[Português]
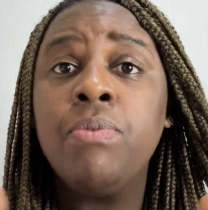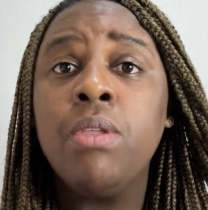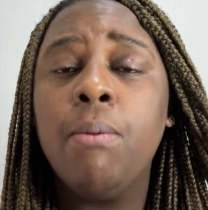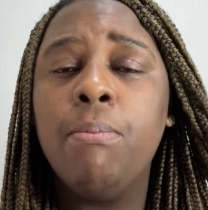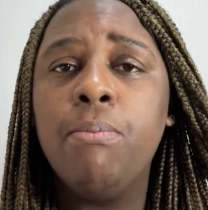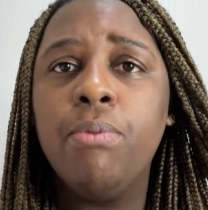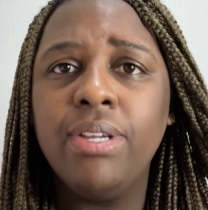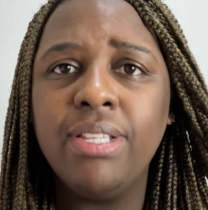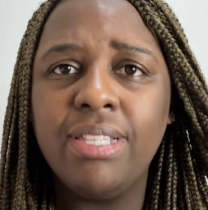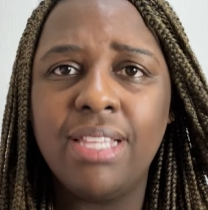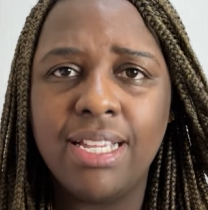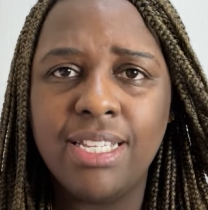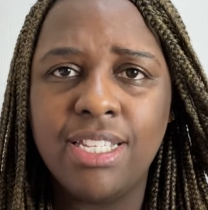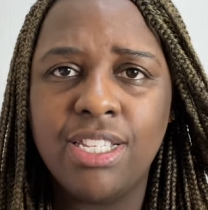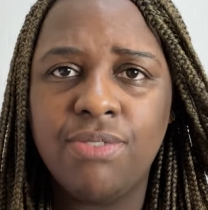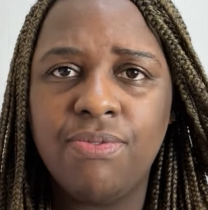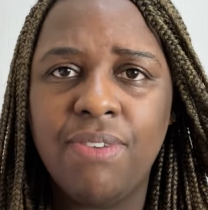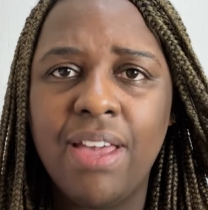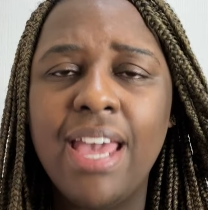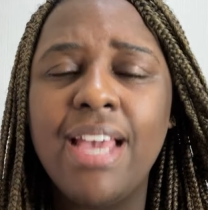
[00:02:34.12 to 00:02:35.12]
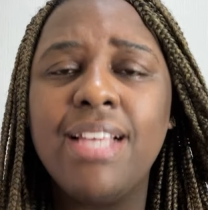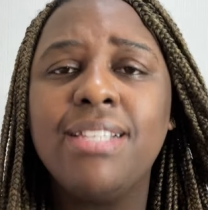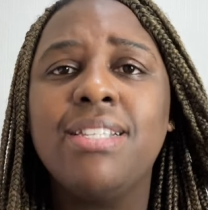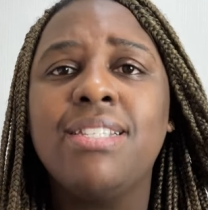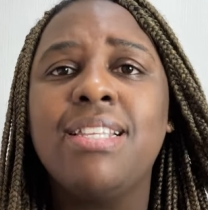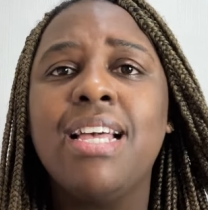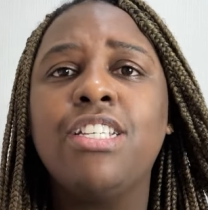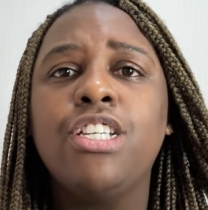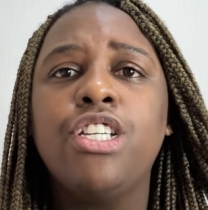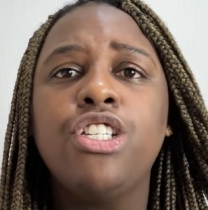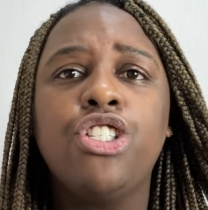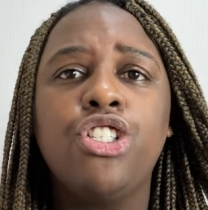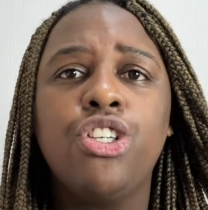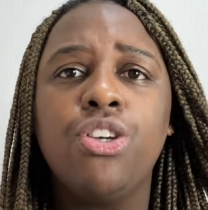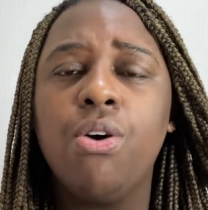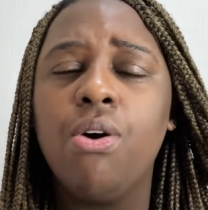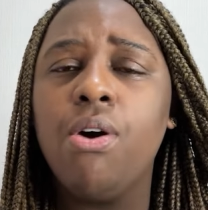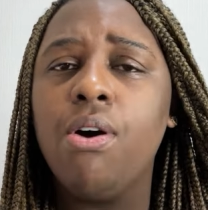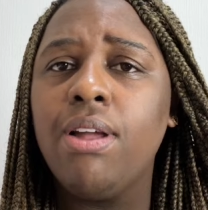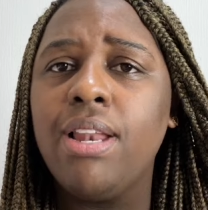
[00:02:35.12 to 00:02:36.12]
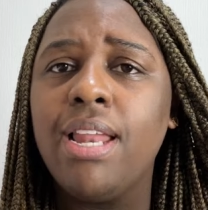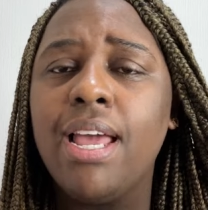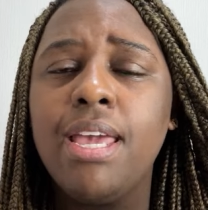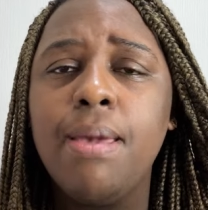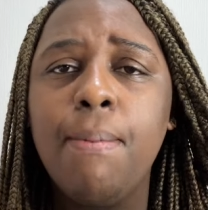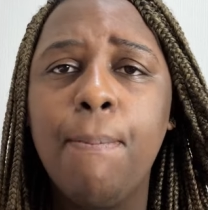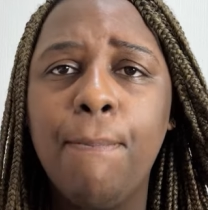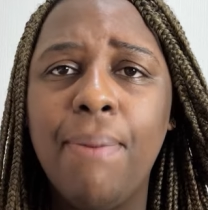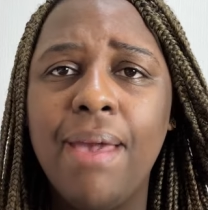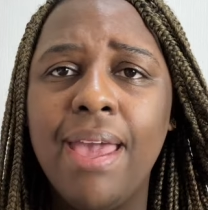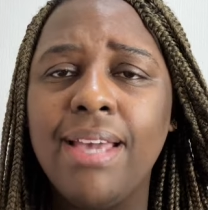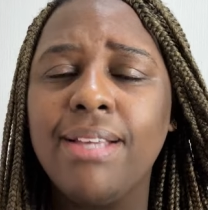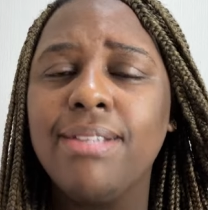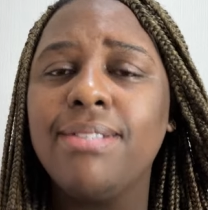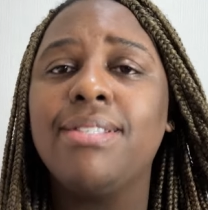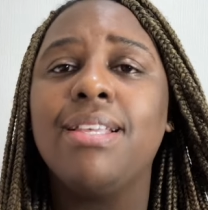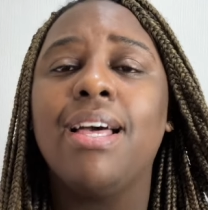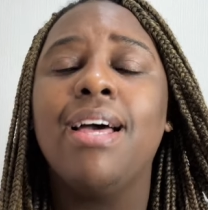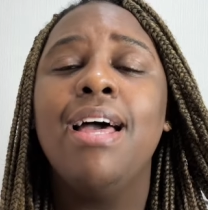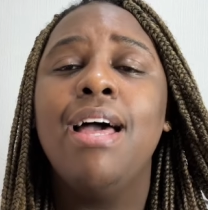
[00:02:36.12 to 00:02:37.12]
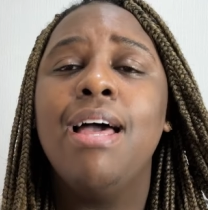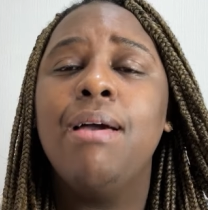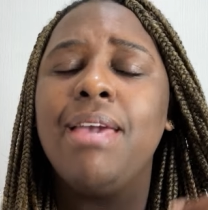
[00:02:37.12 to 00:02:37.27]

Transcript: Muitas vezes a gente olha e pensa,